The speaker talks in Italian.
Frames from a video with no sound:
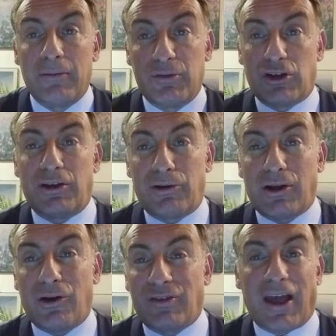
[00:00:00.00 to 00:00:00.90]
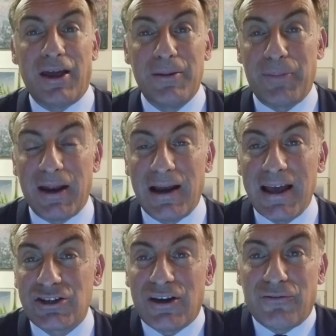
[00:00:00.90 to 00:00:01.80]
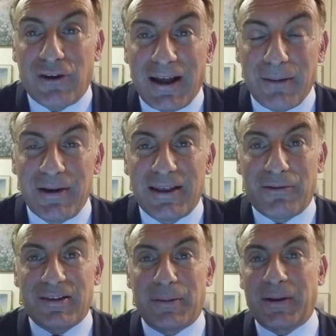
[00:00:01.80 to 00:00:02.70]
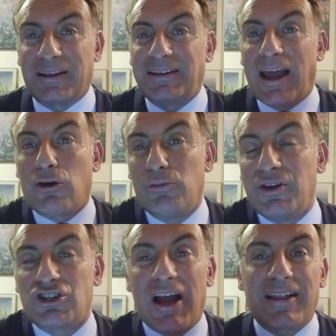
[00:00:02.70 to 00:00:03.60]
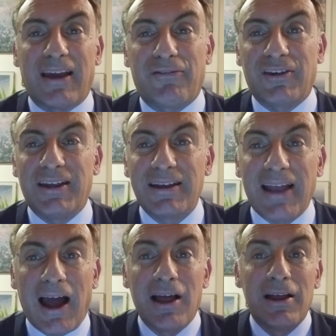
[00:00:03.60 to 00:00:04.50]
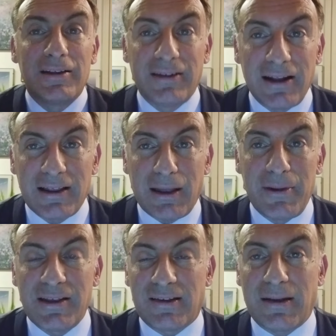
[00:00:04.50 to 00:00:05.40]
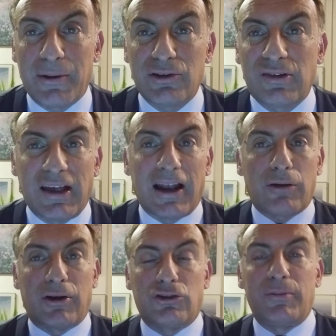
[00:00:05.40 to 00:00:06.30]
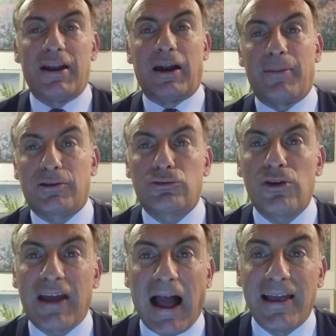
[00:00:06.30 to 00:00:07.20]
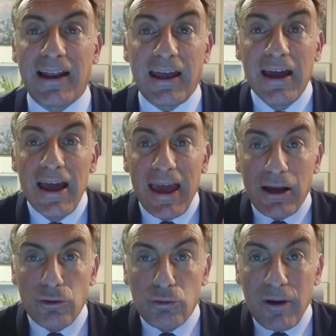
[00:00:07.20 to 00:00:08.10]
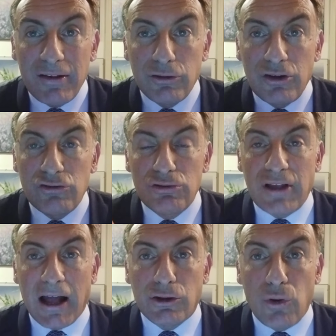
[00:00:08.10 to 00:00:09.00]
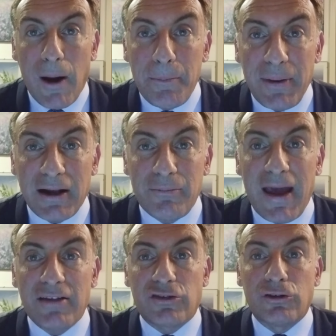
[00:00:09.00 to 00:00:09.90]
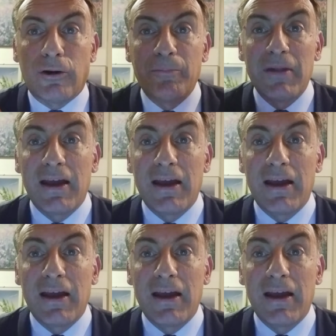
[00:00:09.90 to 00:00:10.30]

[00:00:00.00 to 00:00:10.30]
bisogna dire una cosa, per il Lecce, francamente, questa partita è cominciata e finita direttamente sabato sera quando il Milan ha battuto il Cagliari e con questo risultato ha permesso